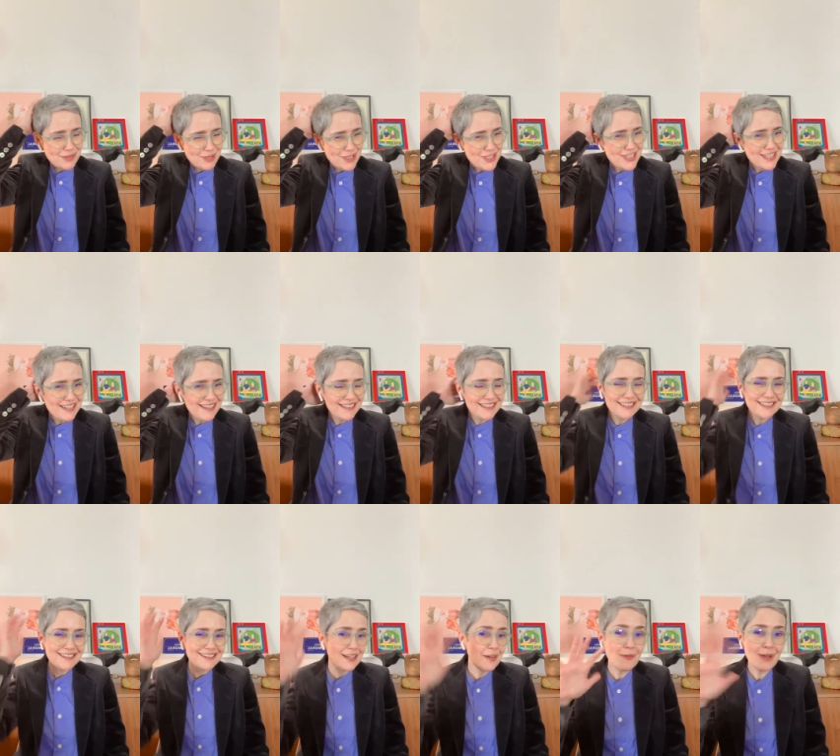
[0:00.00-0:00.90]
eu só diria
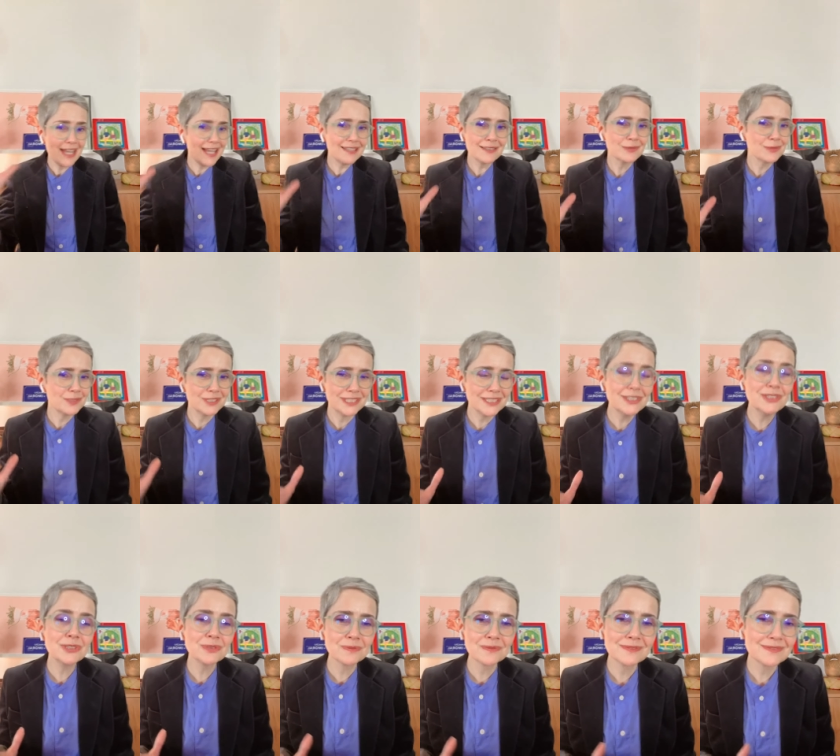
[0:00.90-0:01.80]
que não é
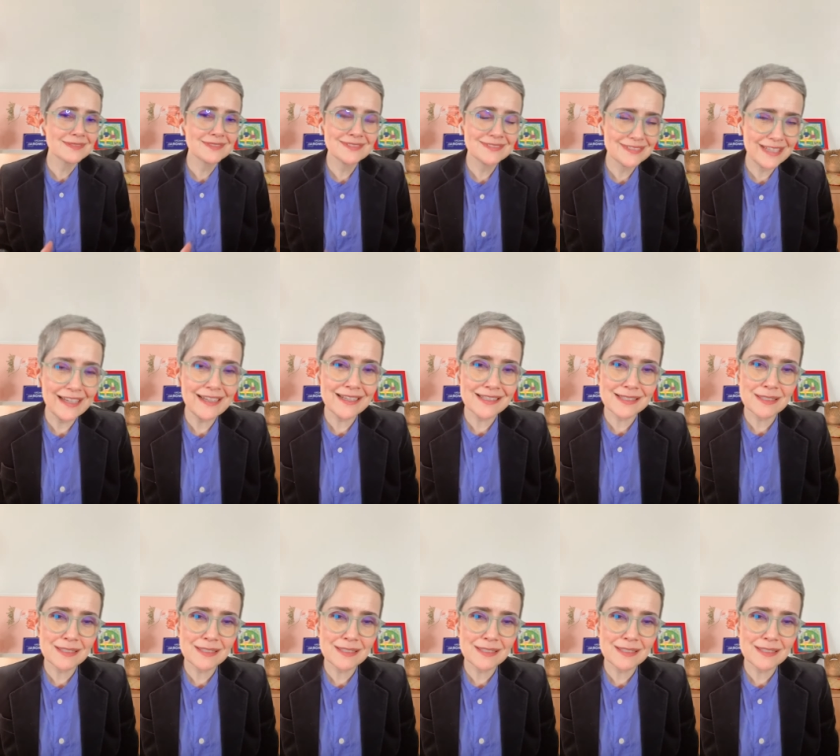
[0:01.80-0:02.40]
turismo, né?